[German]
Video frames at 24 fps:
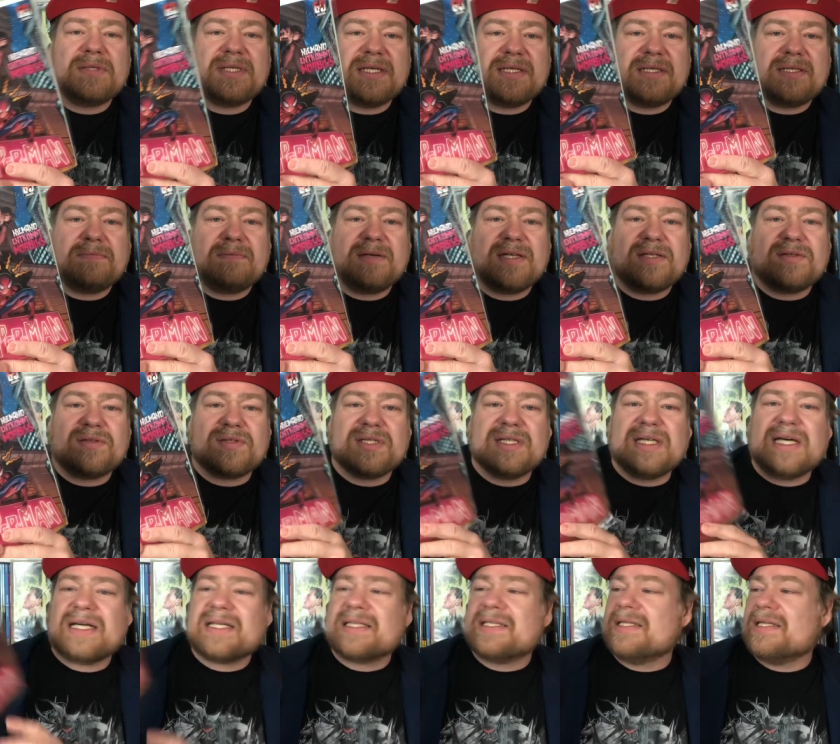seit
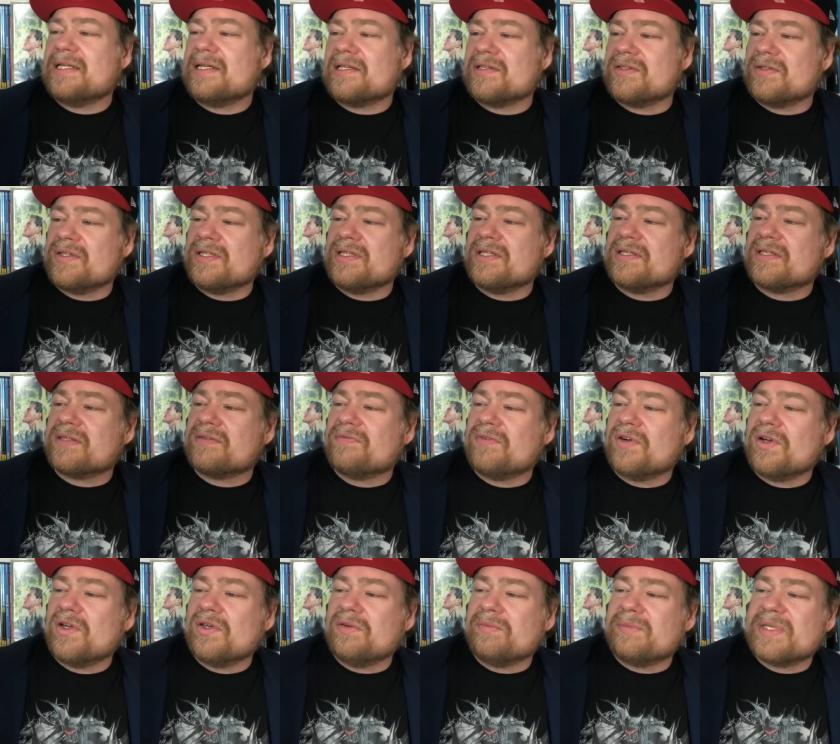2018, also dieses
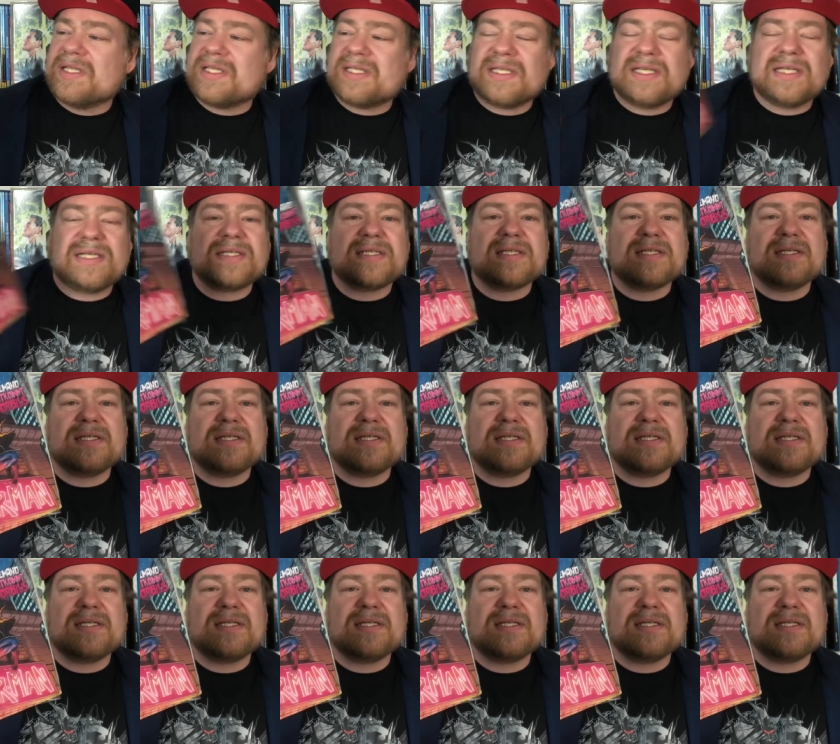Volume ist das.